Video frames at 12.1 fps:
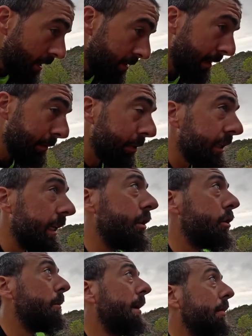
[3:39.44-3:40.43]
vamos a ir
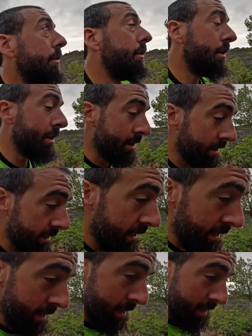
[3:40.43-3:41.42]
sumando.
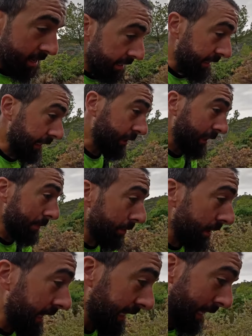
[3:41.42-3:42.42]
De hecho,
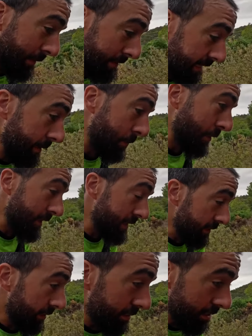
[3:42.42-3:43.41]
hacemos las cabritas por
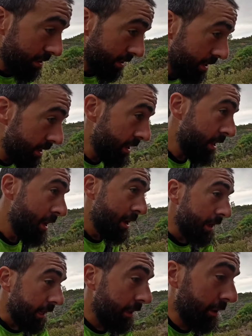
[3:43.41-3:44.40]
indio.
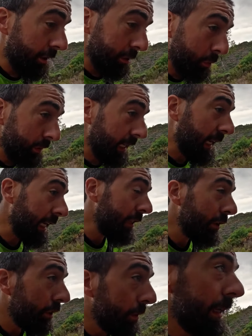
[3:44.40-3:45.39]
Y luego resulta que
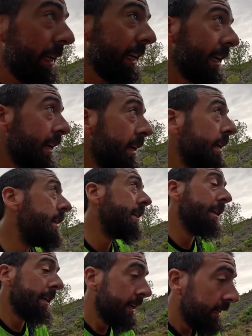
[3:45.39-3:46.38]
indio no viene.
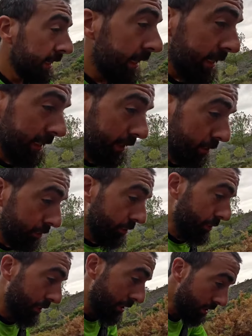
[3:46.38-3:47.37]
De
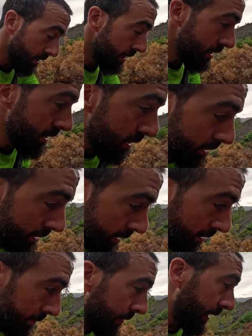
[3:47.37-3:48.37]
locos.
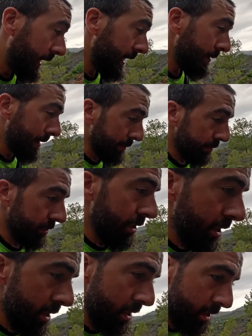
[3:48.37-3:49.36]
Pero aquí vamos.
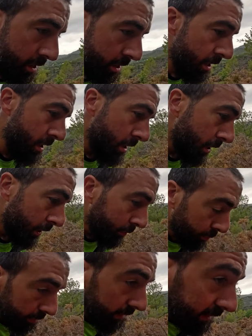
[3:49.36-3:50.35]

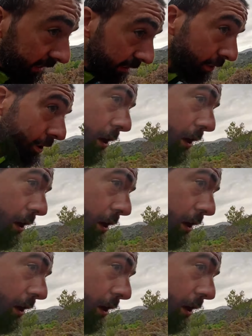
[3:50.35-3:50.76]
Turisteo.